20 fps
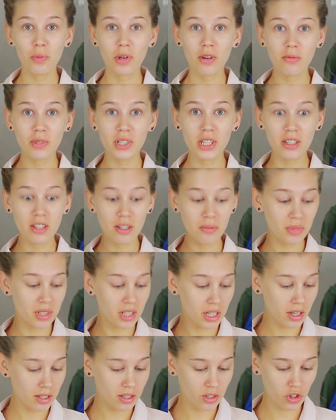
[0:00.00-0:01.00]
и первым делом
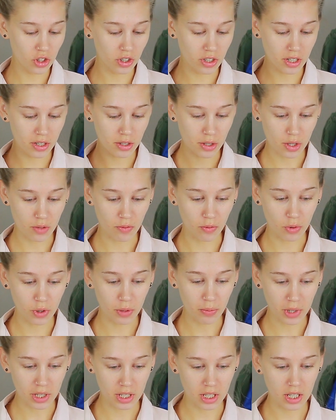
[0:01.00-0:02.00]
я начинаю
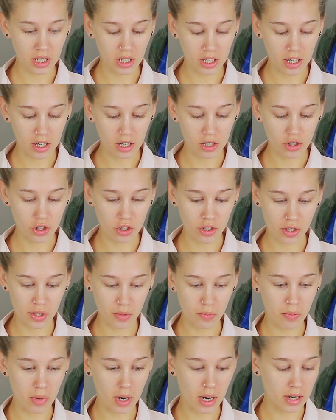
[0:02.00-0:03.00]
свой макияж
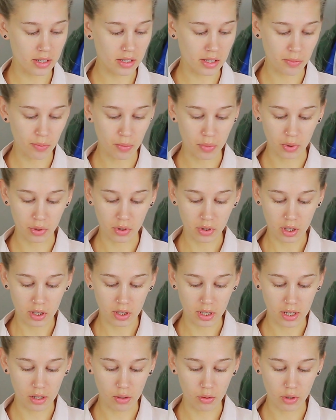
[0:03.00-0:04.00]
с базы под
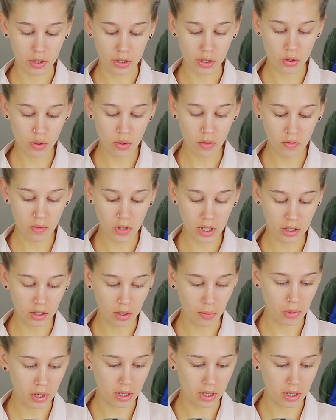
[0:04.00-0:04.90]
тональную основу. Эта